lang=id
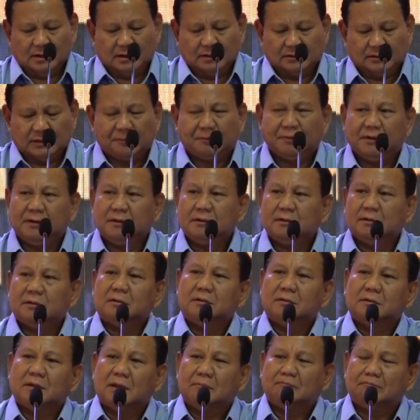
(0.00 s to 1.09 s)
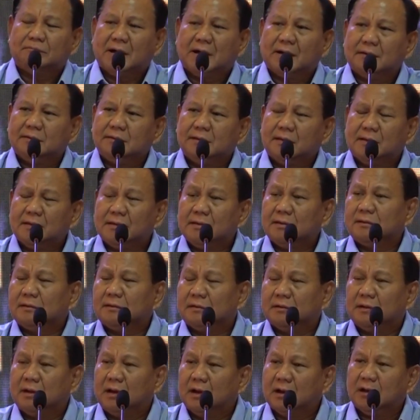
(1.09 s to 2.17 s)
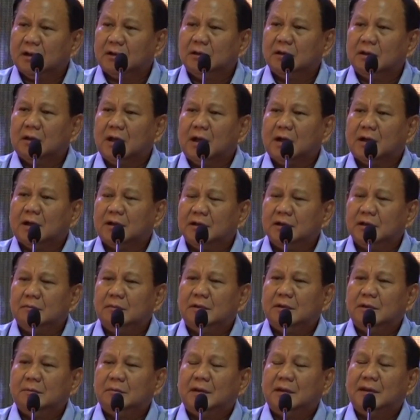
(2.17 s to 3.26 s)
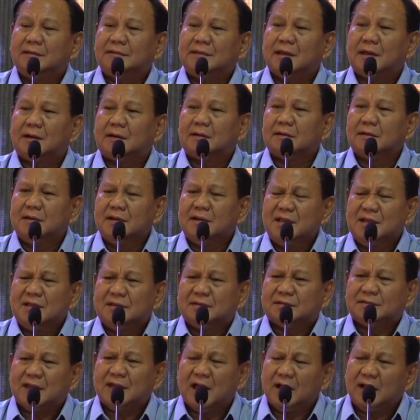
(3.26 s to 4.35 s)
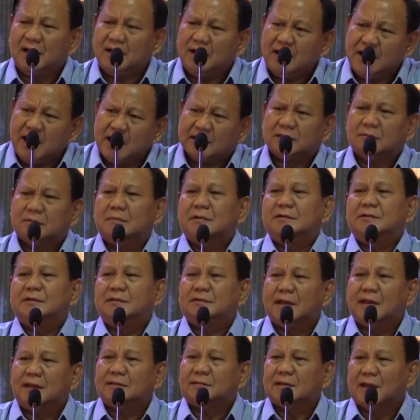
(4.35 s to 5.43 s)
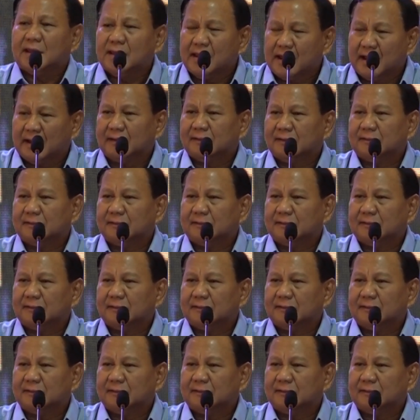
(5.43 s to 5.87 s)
Tapi nampaknya akademi, akademi militer sangat mencintai saya.